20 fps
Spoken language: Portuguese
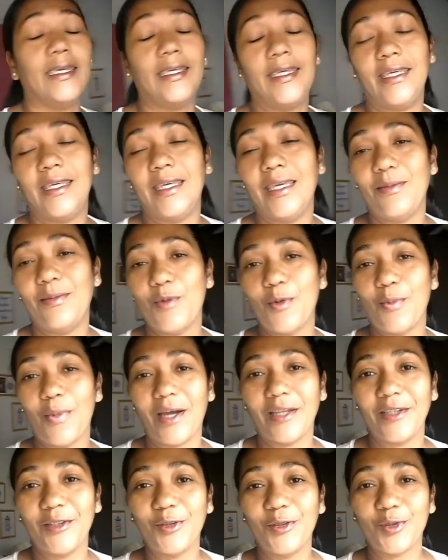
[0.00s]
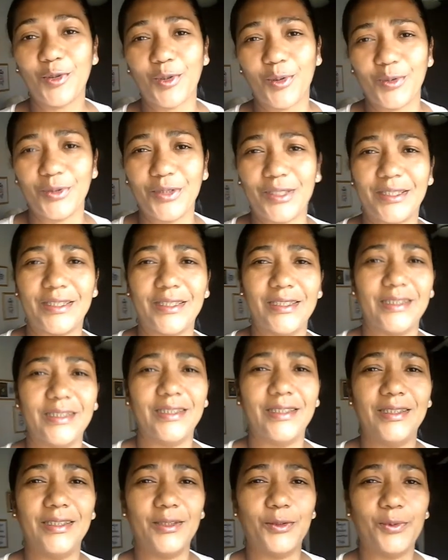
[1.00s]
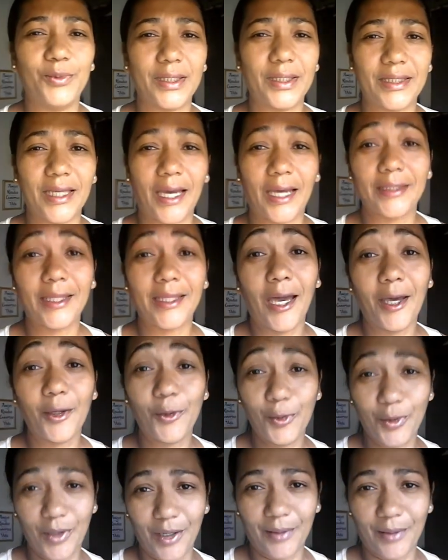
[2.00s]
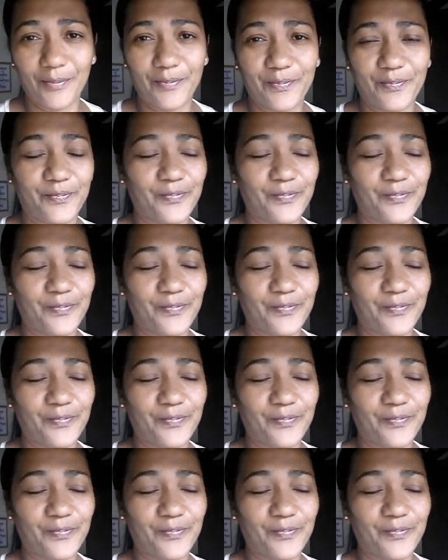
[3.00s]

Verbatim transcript: E meu marido trouxe uma tartaruga.